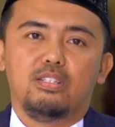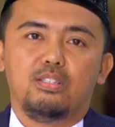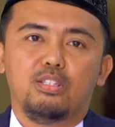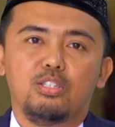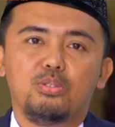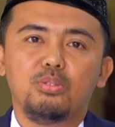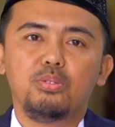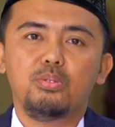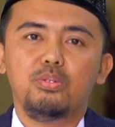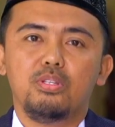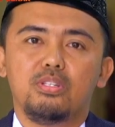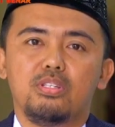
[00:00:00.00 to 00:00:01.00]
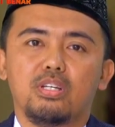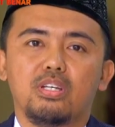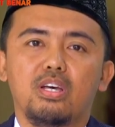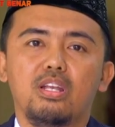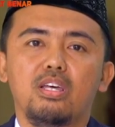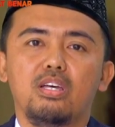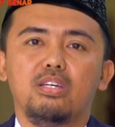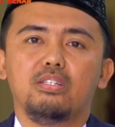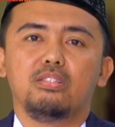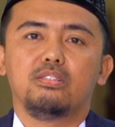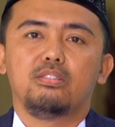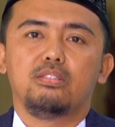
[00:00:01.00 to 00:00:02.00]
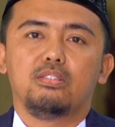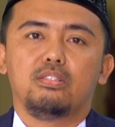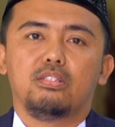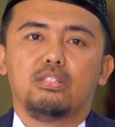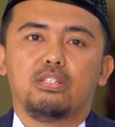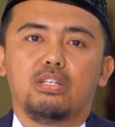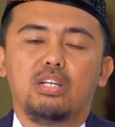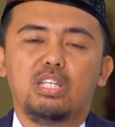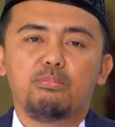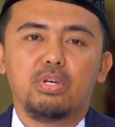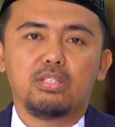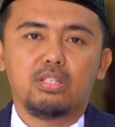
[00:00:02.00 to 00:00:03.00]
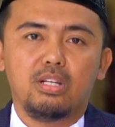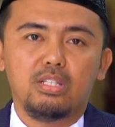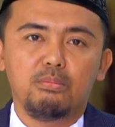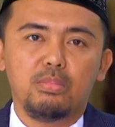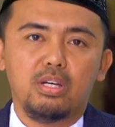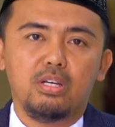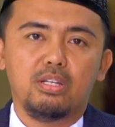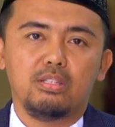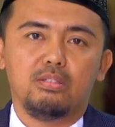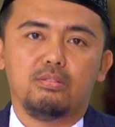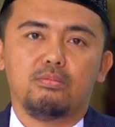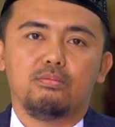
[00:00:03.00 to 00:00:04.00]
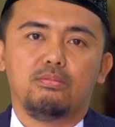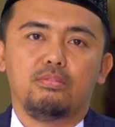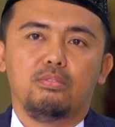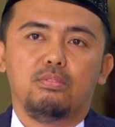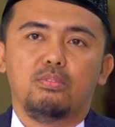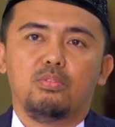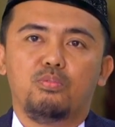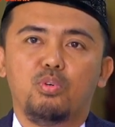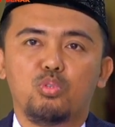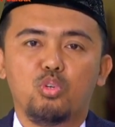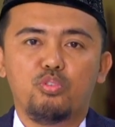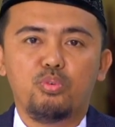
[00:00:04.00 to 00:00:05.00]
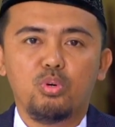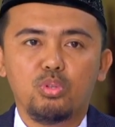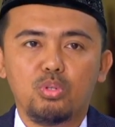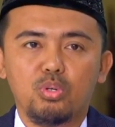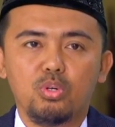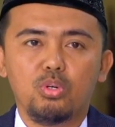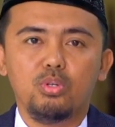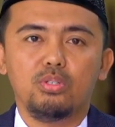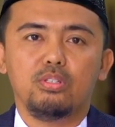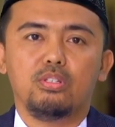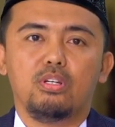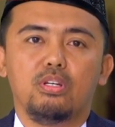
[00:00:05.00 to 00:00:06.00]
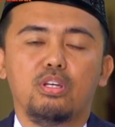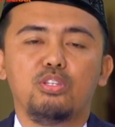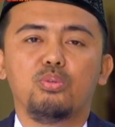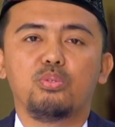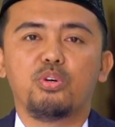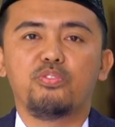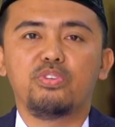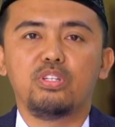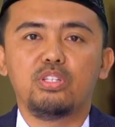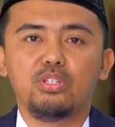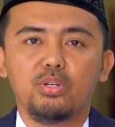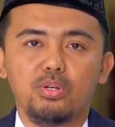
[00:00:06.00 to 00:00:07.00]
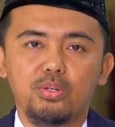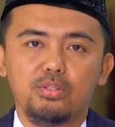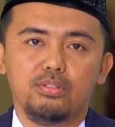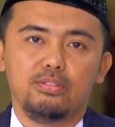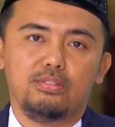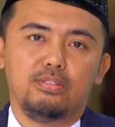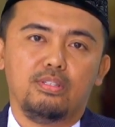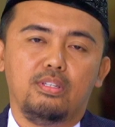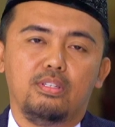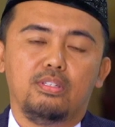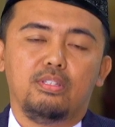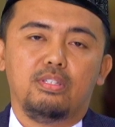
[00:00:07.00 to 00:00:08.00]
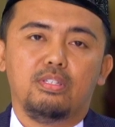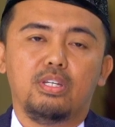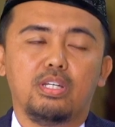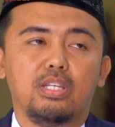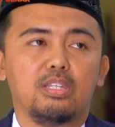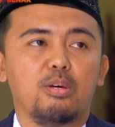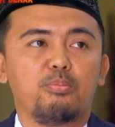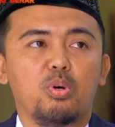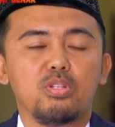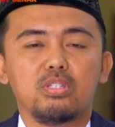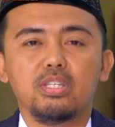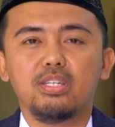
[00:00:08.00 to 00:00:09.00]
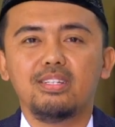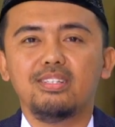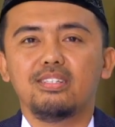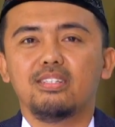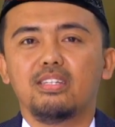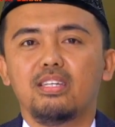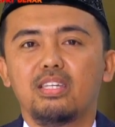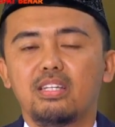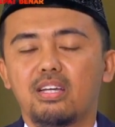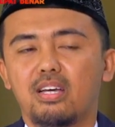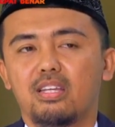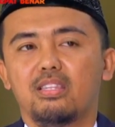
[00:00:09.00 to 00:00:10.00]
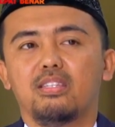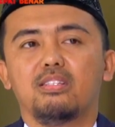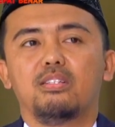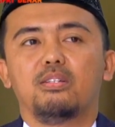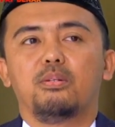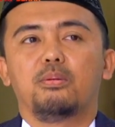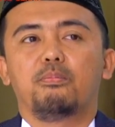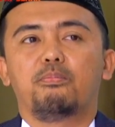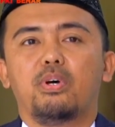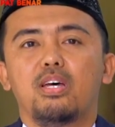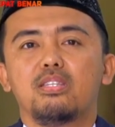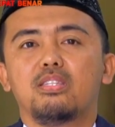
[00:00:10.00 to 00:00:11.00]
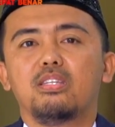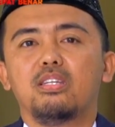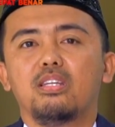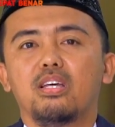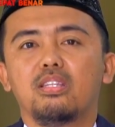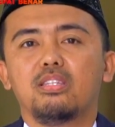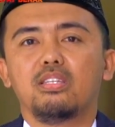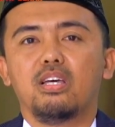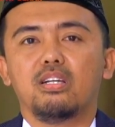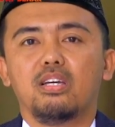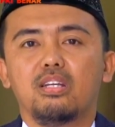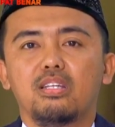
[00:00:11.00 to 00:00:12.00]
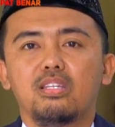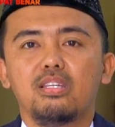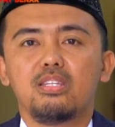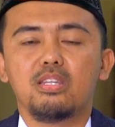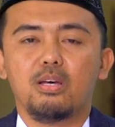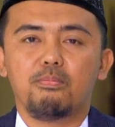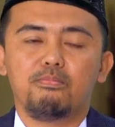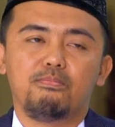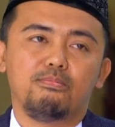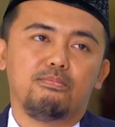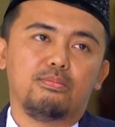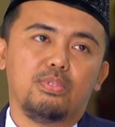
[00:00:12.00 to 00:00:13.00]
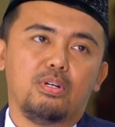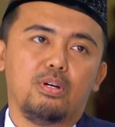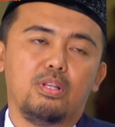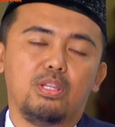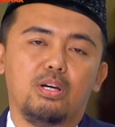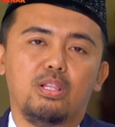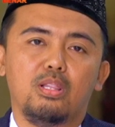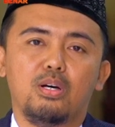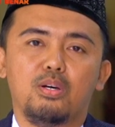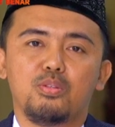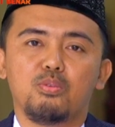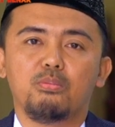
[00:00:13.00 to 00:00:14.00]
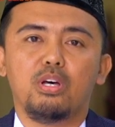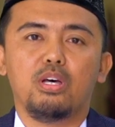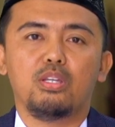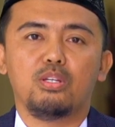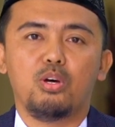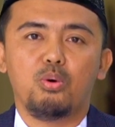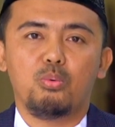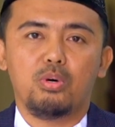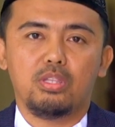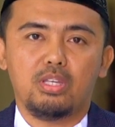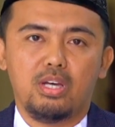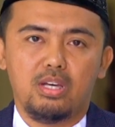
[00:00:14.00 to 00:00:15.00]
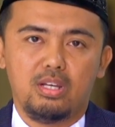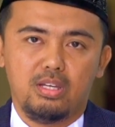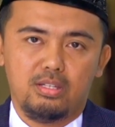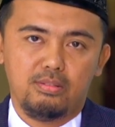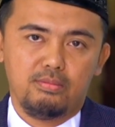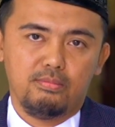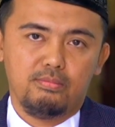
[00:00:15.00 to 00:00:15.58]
Tentu segala kalimat-kalimat, foto-foto dan juga video yang kita posting ingat pasti nanti akan dihisap oleh Allah Subhanahu wa taala.